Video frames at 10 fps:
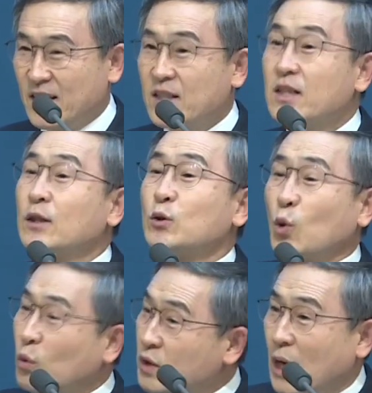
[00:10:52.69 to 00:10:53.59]

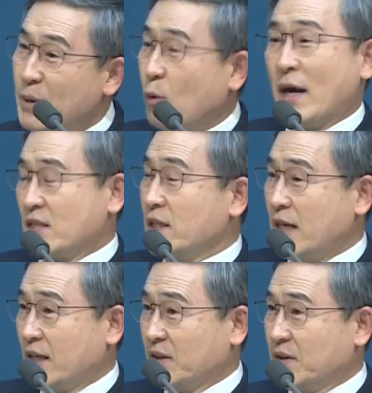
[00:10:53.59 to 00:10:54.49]
그것도 응답의
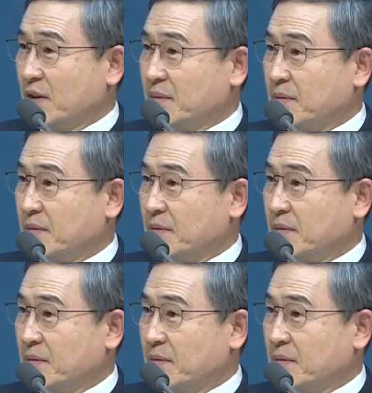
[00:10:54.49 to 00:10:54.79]
과정이라는 거예요.